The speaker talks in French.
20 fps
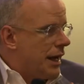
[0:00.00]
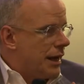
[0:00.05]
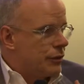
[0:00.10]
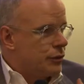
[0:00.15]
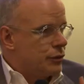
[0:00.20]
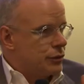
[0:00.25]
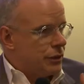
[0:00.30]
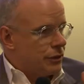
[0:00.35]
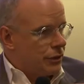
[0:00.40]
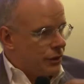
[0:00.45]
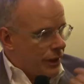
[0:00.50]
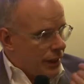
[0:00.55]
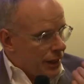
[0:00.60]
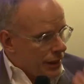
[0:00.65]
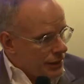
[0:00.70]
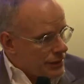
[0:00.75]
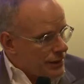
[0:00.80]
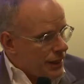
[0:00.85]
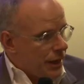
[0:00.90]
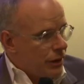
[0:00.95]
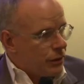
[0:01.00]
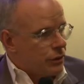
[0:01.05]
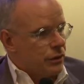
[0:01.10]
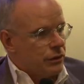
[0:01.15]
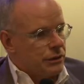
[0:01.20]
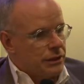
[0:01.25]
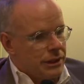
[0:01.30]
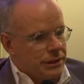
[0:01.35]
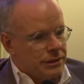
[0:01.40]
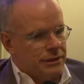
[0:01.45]
à côté de Hérissard
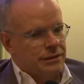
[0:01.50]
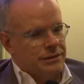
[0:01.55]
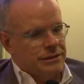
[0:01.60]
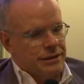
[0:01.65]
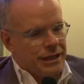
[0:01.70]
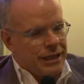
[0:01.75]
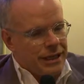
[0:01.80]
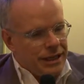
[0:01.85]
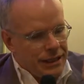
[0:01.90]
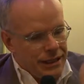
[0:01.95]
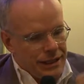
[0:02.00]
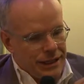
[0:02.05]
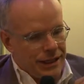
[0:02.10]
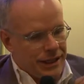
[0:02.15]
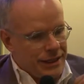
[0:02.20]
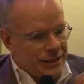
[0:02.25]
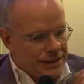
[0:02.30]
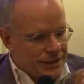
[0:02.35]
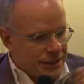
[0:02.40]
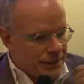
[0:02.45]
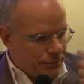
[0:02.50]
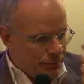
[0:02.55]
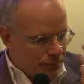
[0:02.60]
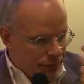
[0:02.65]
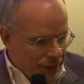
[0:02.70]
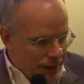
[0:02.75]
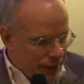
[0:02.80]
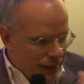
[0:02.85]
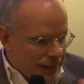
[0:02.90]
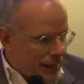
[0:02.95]
quand il était à clinique et
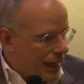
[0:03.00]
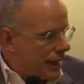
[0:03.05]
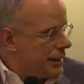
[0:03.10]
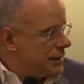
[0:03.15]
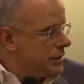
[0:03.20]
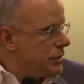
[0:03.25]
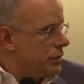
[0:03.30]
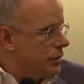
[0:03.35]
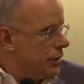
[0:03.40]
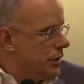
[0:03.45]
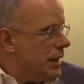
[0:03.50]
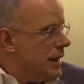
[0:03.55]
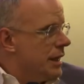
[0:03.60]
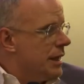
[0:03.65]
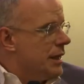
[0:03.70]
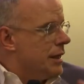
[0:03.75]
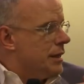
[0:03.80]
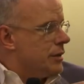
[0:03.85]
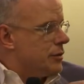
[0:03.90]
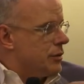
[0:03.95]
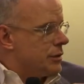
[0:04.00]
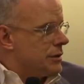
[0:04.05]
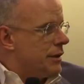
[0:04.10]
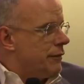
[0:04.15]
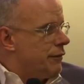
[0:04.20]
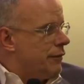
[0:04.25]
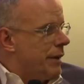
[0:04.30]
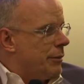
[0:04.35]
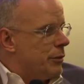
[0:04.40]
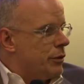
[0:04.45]
il, est, allé sur, ces
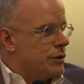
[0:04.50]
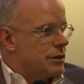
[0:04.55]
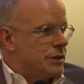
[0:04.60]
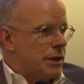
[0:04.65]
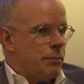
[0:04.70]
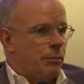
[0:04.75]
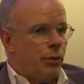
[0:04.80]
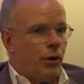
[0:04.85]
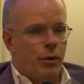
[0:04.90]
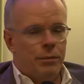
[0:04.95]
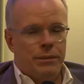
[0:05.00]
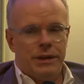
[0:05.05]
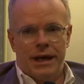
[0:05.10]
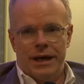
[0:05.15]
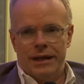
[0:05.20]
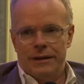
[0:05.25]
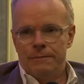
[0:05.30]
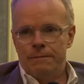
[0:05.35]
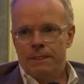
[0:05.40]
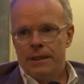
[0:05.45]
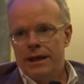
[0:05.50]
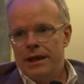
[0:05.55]
fameuses promenades.